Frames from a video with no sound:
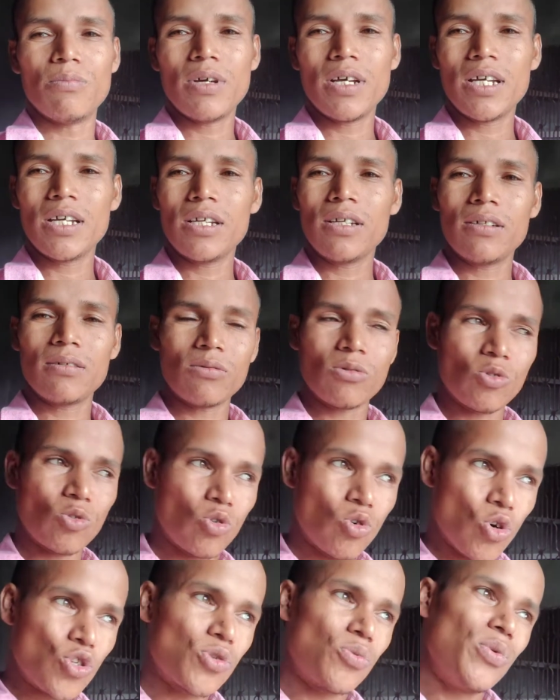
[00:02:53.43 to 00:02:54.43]
मैं
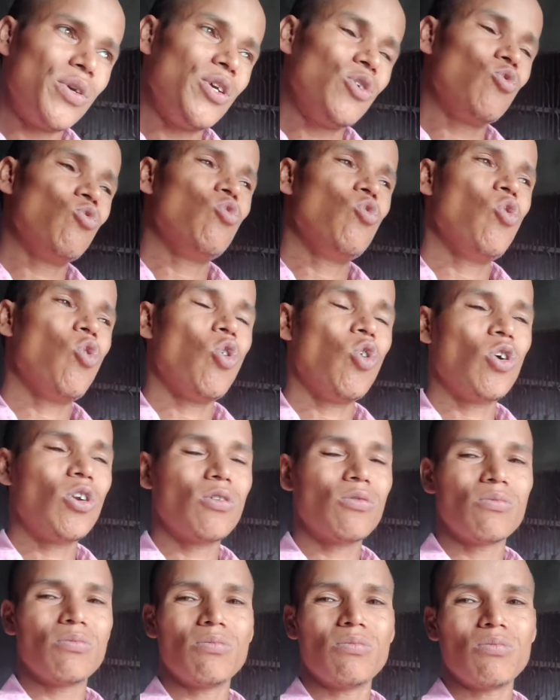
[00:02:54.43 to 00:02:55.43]
खुश भी हूँ
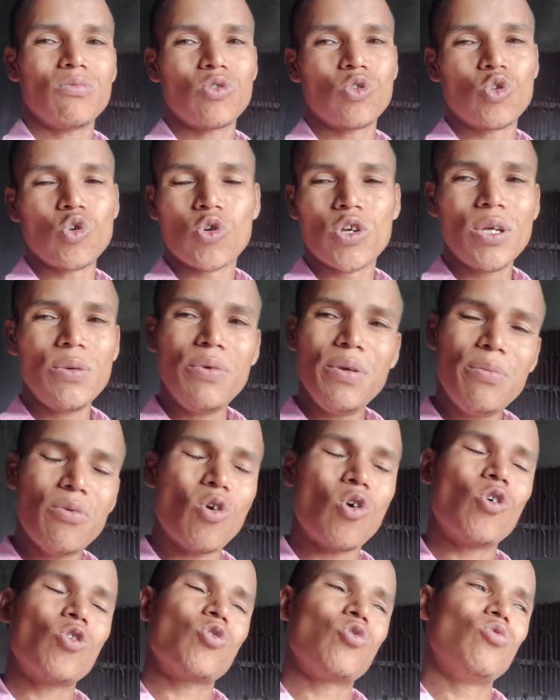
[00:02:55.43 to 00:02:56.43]
और दुखी भी
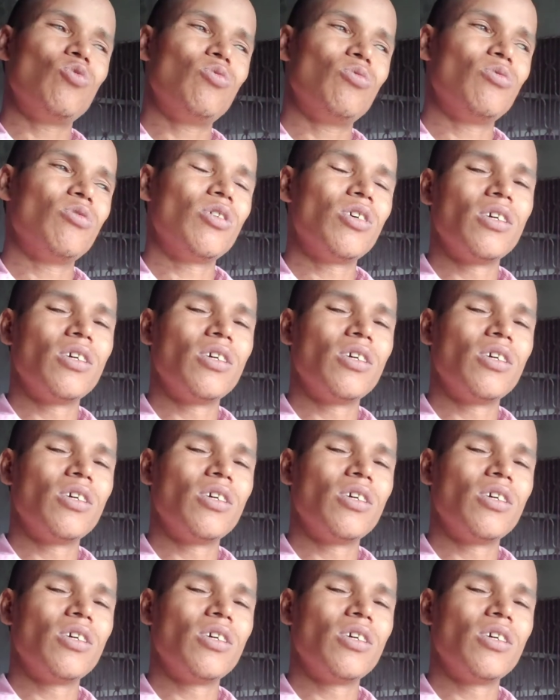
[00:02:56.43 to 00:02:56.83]
बहुत हूँ